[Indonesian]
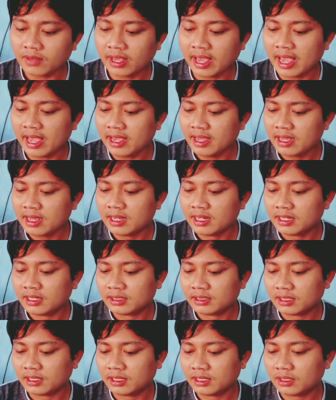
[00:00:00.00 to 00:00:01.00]
Oke, okay?
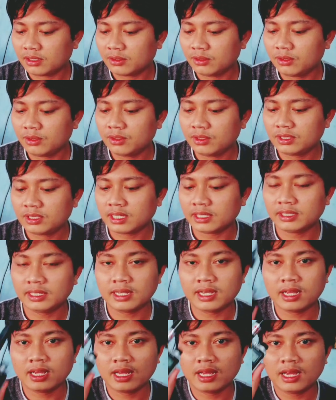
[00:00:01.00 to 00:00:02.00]
terus
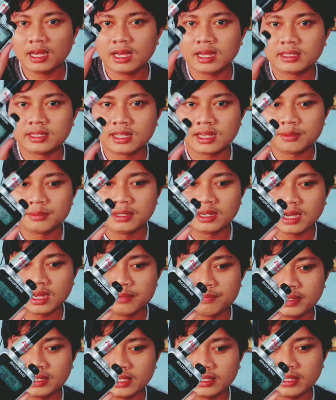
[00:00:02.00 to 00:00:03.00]
ketika ketika
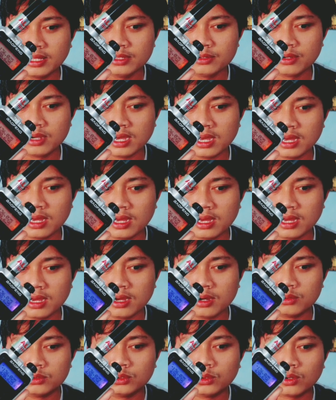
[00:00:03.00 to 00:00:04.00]
menekan PTT juga
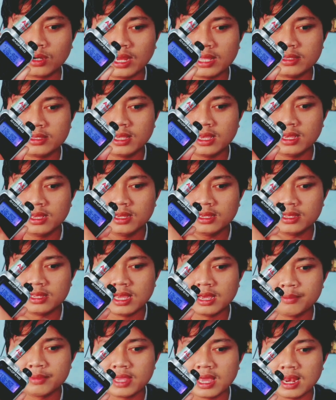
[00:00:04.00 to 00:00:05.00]
uh, untuk LED-nya
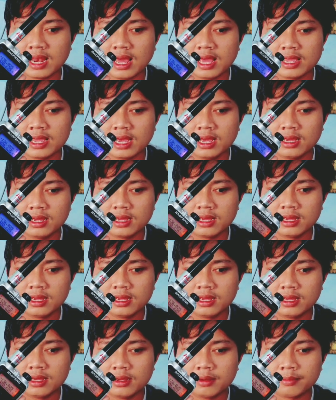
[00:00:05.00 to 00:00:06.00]
ya menyala ya,
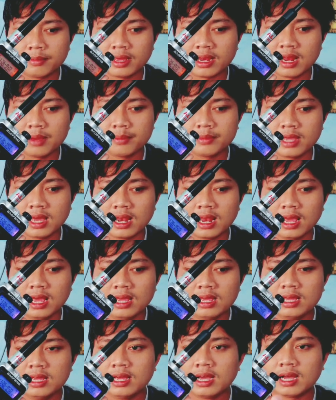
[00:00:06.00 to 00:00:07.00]
merah menyala.
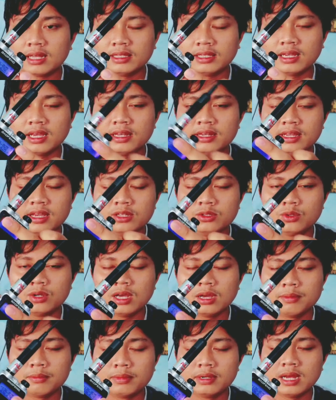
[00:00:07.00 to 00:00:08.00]
Ketika dia
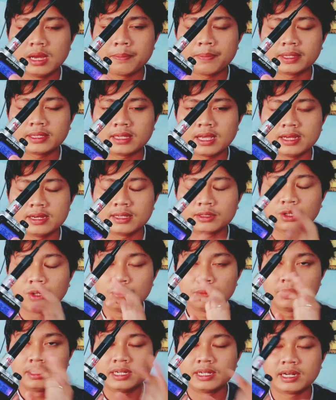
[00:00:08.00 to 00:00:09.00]
juga mendapatkan
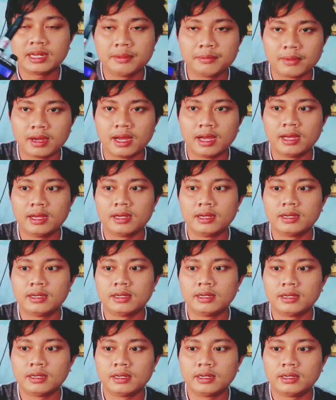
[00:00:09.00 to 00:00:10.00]
atau menerima
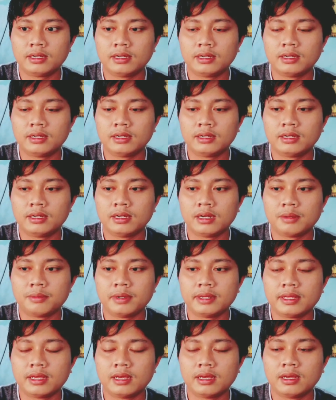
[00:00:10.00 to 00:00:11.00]
uh,
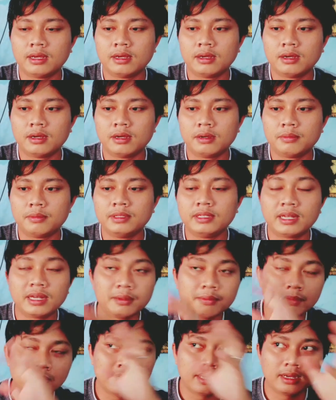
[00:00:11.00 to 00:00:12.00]
namanya
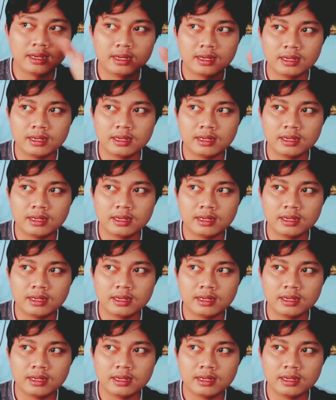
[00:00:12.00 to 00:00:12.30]
menerima